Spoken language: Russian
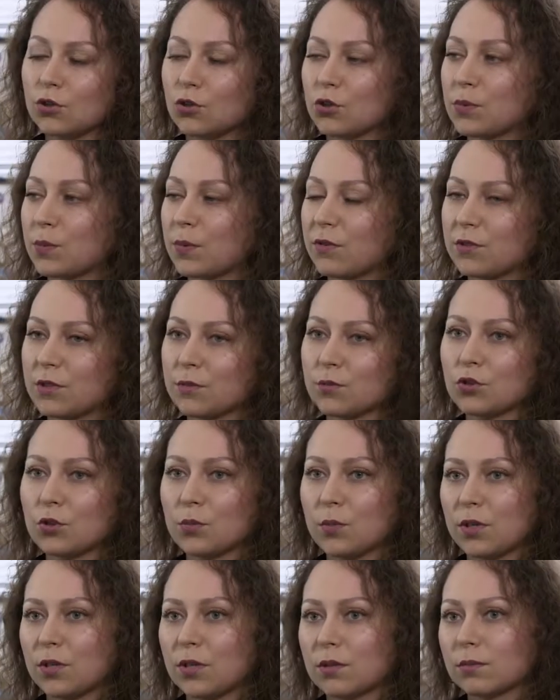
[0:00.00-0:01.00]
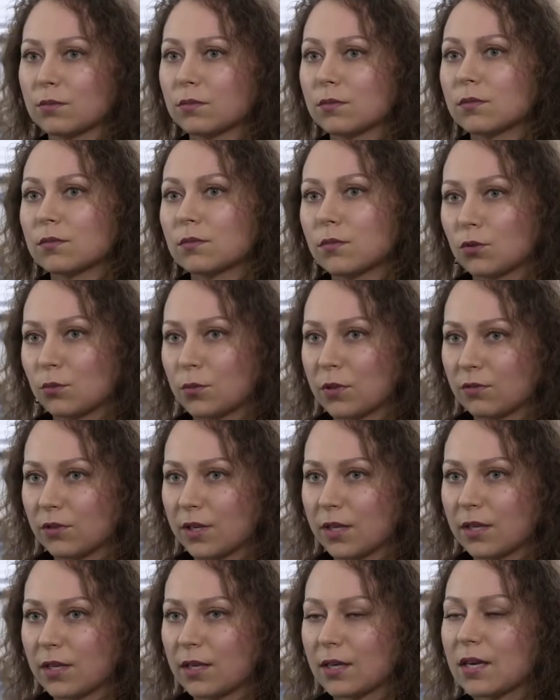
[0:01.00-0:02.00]
то есть по всем ступеням
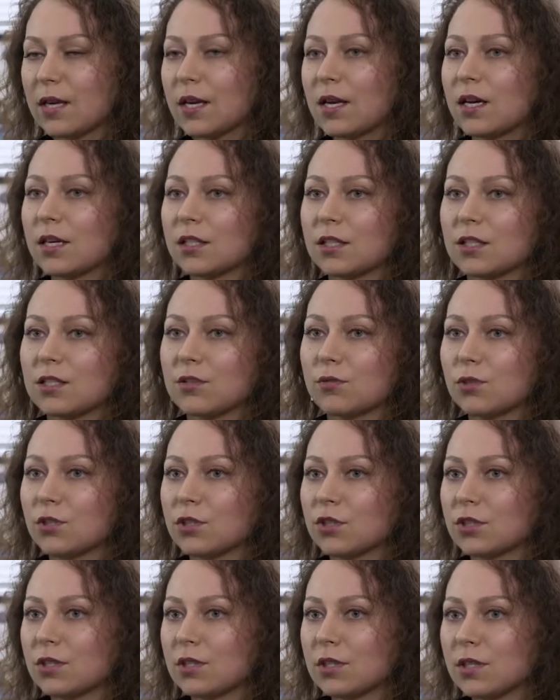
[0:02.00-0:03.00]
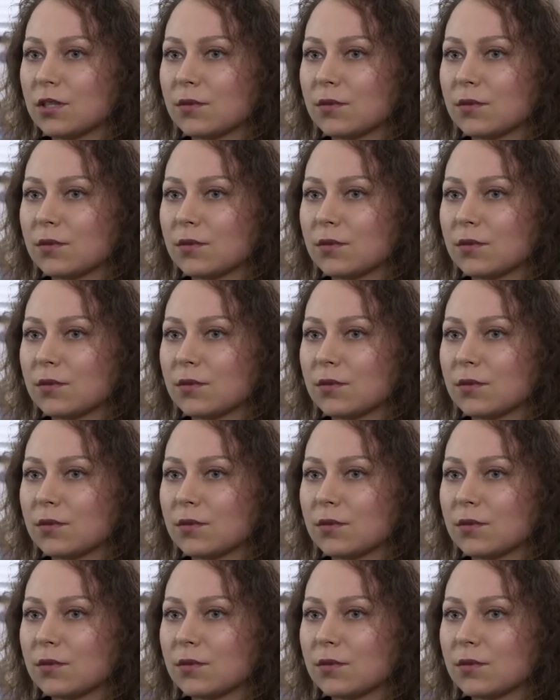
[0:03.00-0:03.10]
управления. На сегодняшний